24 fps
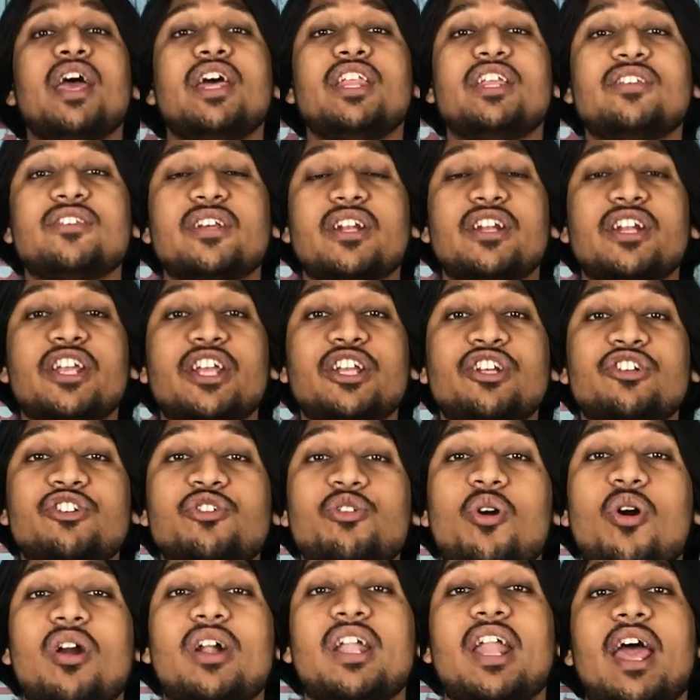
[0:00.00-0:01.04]
रिसेंटली
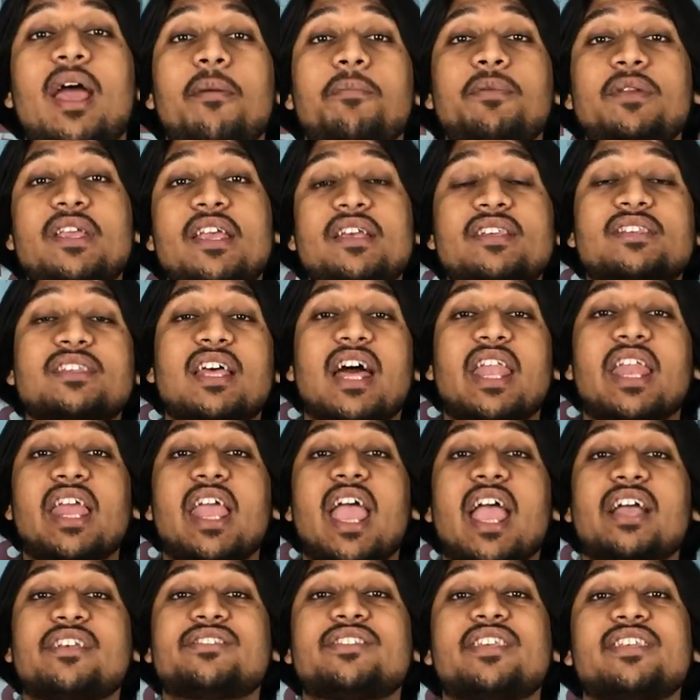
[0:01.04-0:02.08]
इंस्टॉल्ड ऐप ये सारे
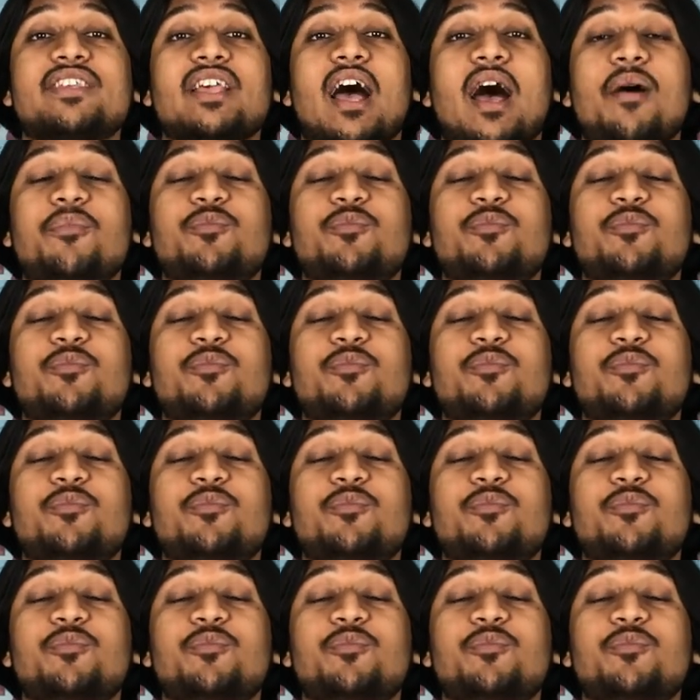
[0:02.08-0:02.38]
एक्सेस